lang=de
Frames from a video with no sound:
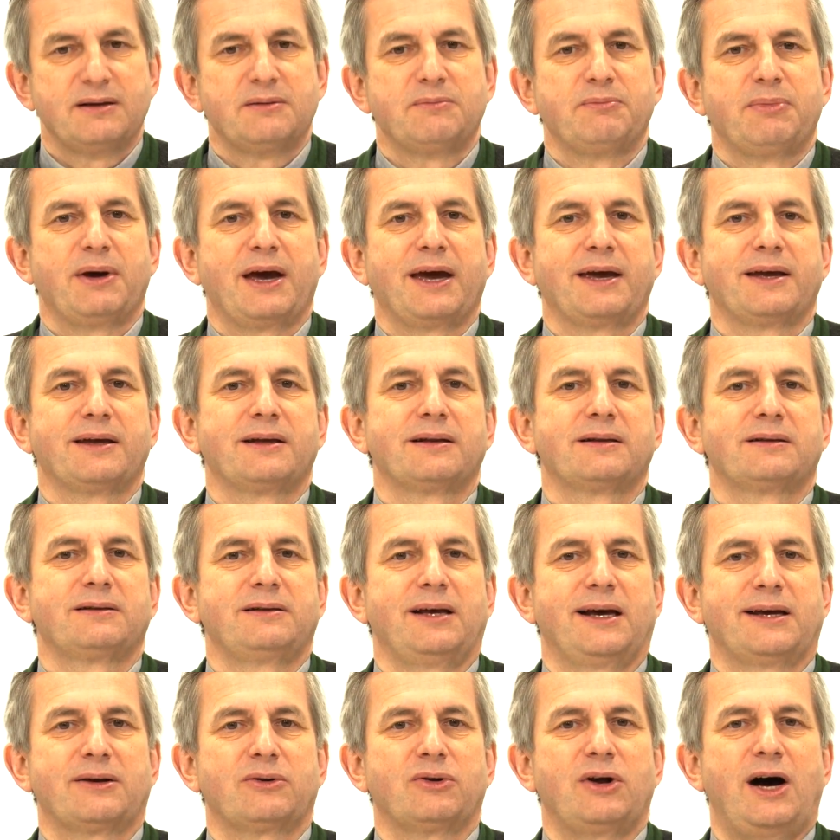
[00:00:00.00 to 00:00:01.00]
Bei
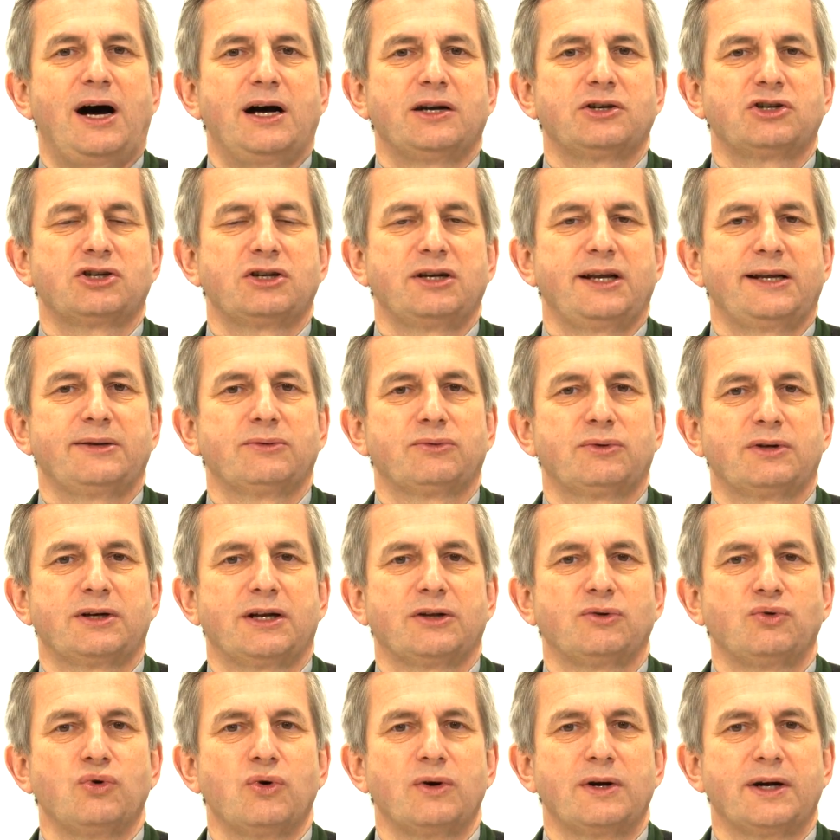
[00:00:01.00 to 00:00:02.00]
Terroranschlägen oder
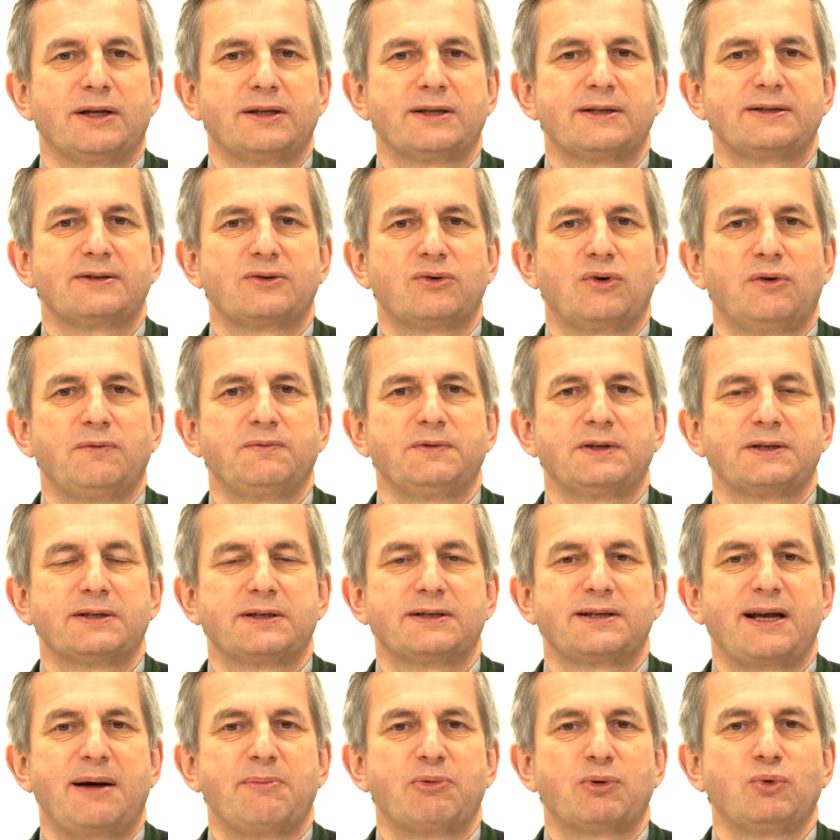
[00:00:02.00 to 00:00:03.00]
Naturkatastrophen ist
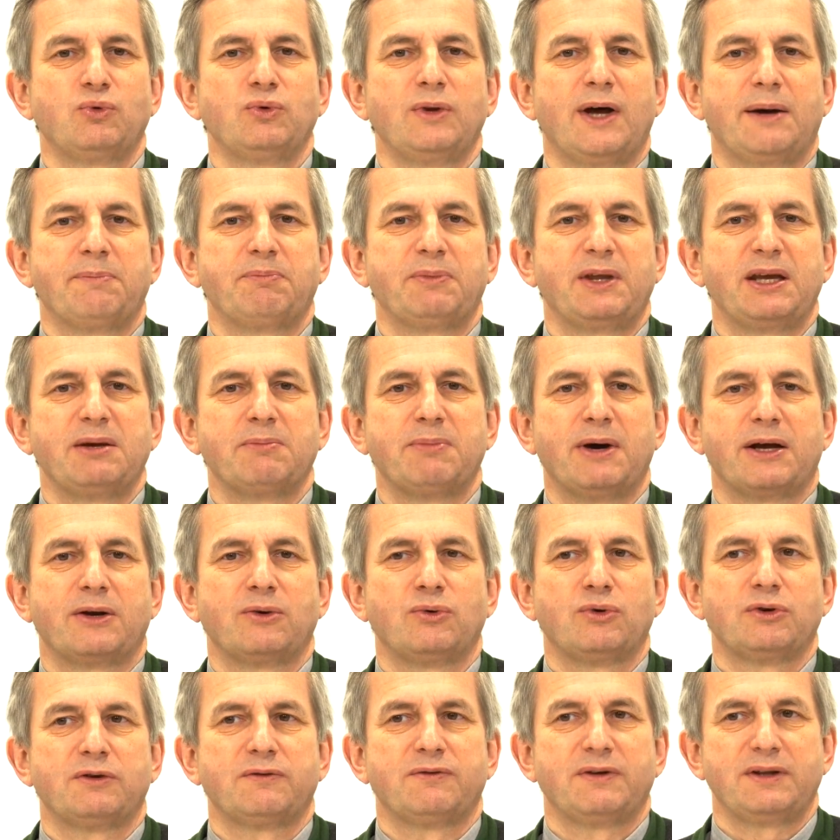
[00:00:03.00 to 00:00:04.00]
es aber unabdingbar
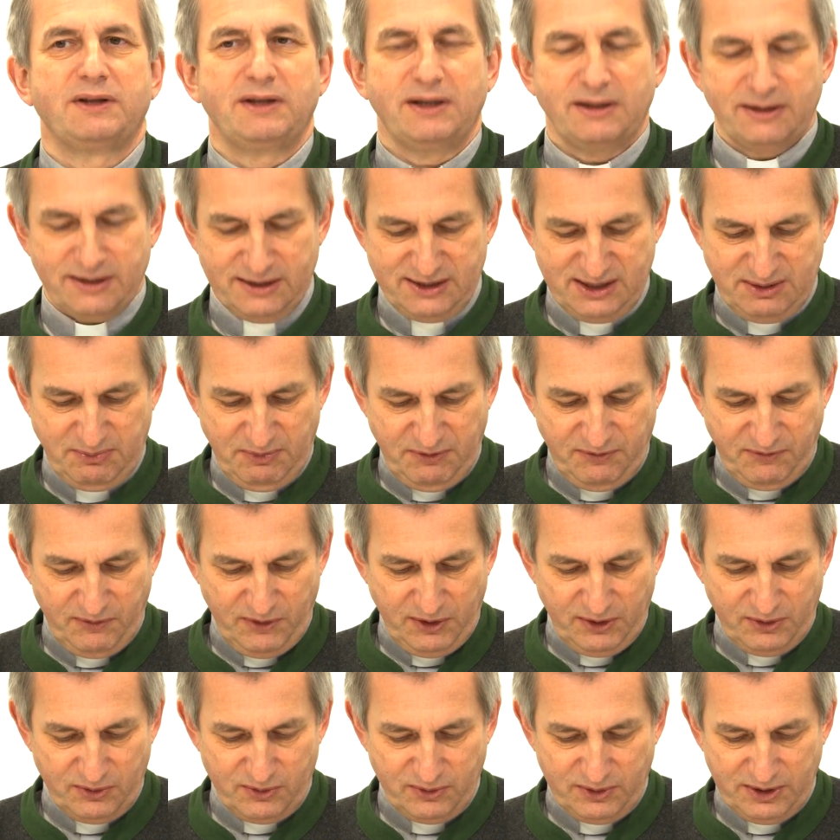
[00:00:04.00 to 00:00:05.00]
notwendig, dass die
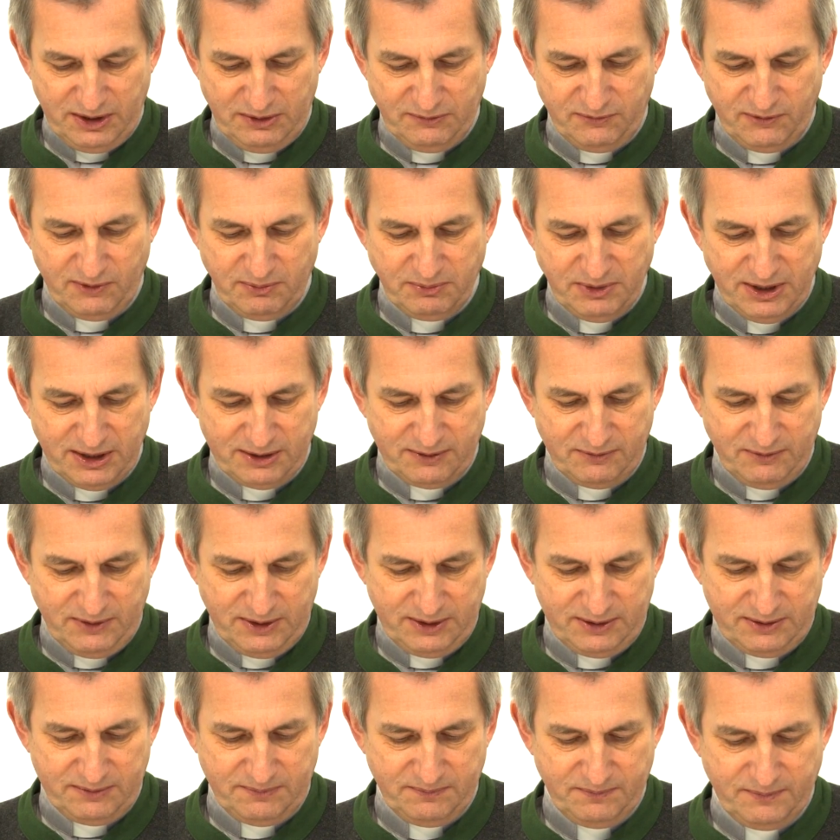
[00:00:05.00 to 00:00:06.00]
Bevölkerung informiert
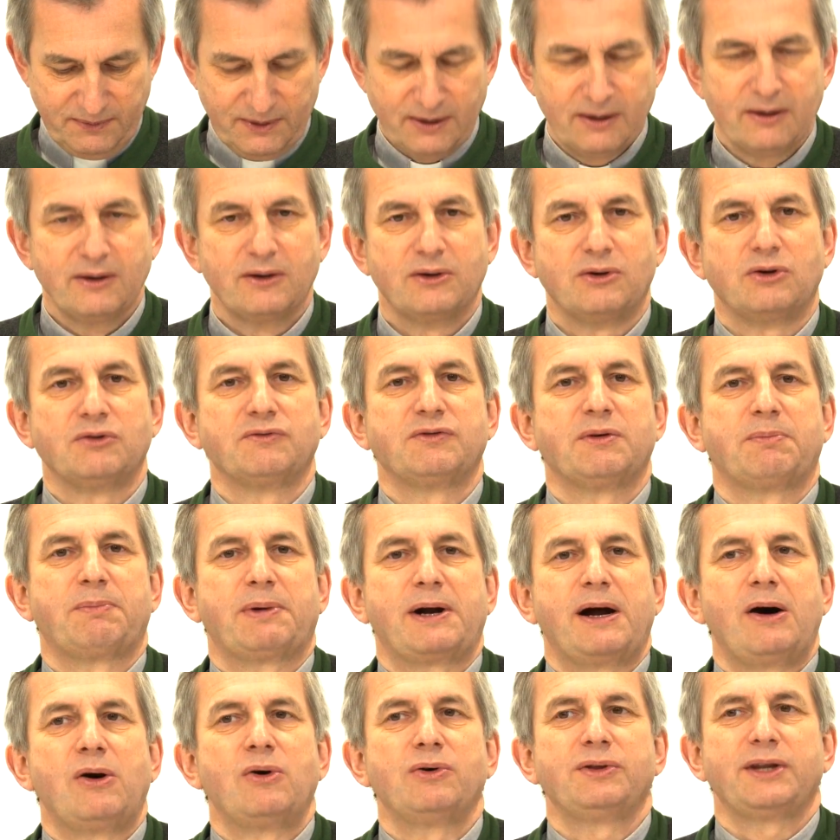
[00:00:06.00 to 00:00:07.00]
wird. Und wir
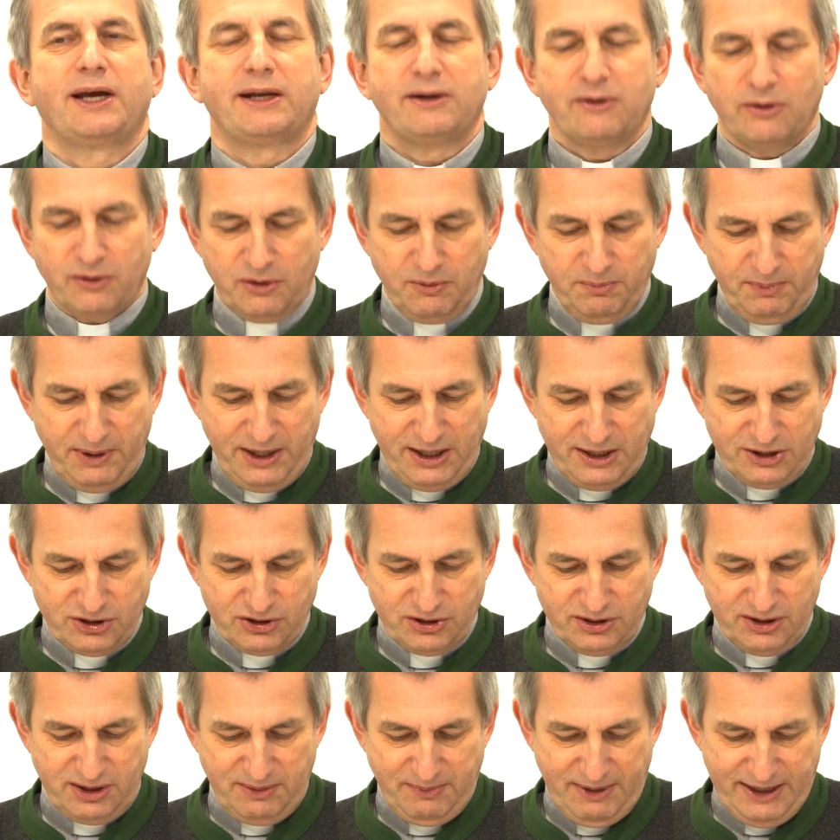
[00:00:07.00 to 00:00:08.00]
brauchen einen
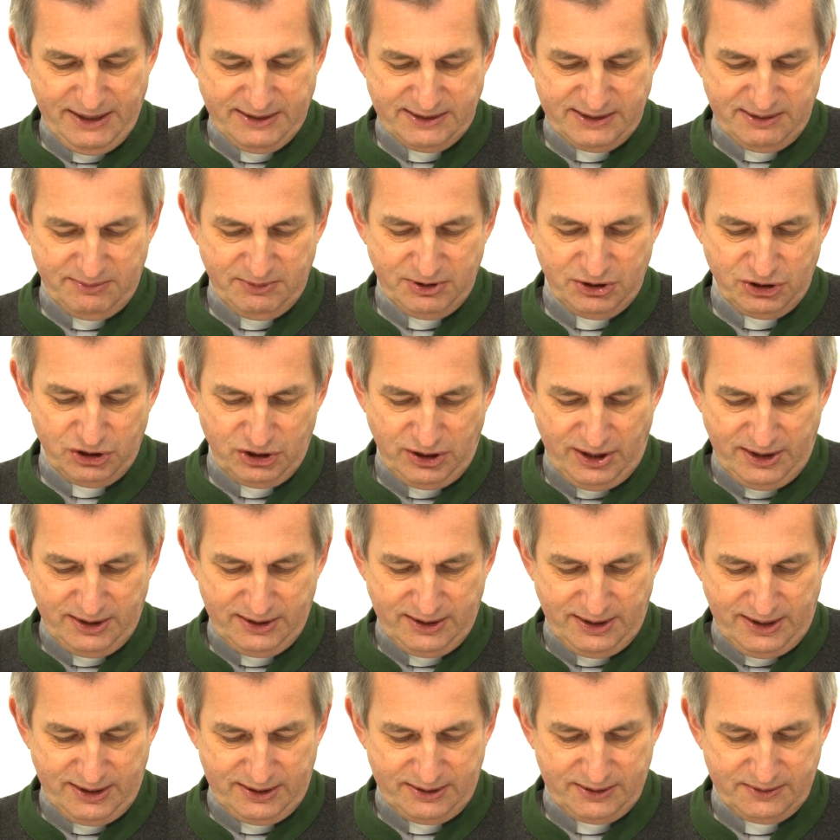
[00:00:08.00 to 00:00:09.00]
europäischen gemeinsamen
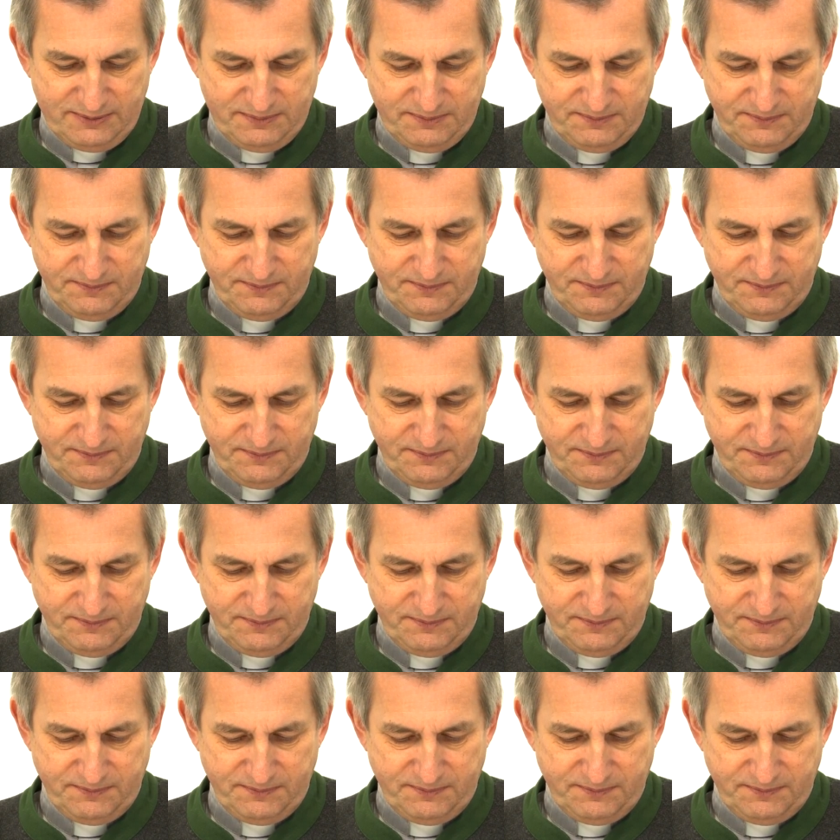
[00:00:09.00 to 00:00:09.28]
Standard.